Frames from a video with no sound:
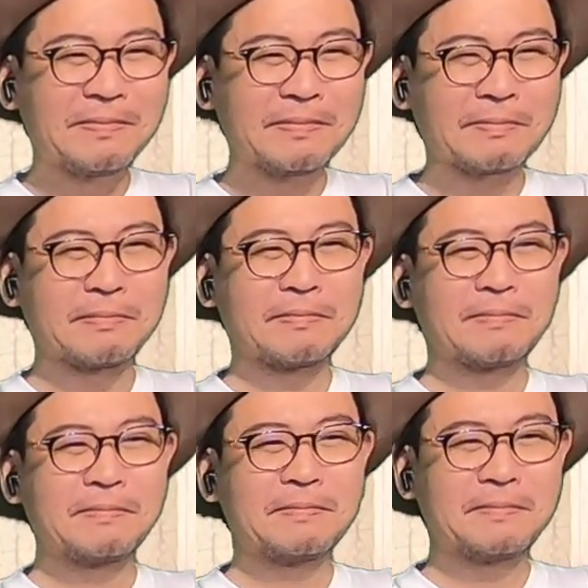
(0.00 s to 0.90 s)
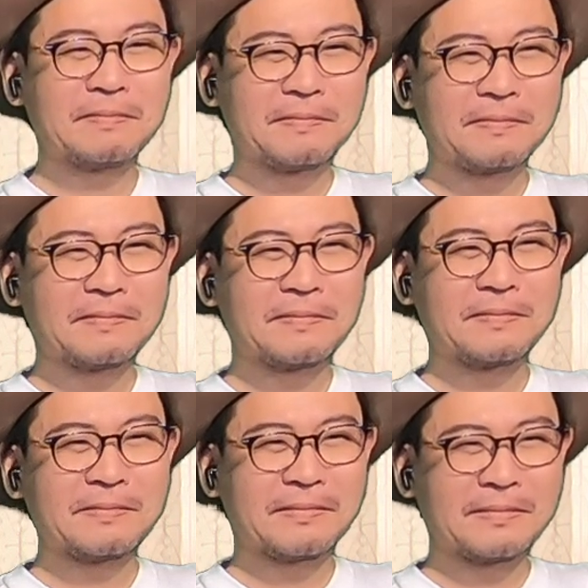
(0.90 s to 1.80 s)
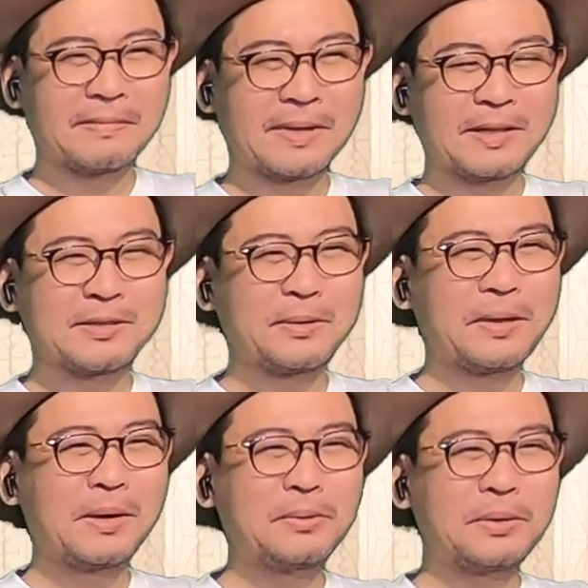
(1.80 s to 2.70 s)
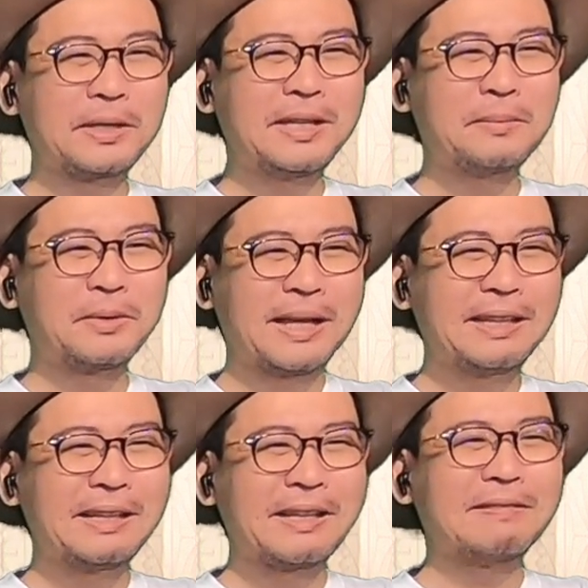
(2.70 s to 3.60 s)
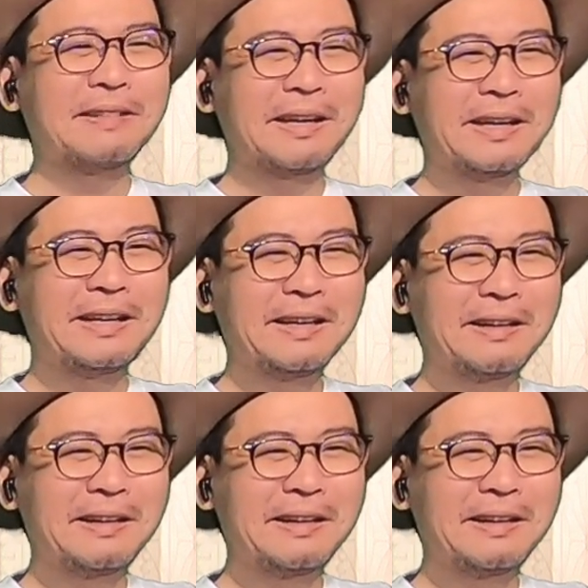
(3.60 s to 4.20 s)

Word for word: うん。だけど、そんなこと言ってもなっていうね。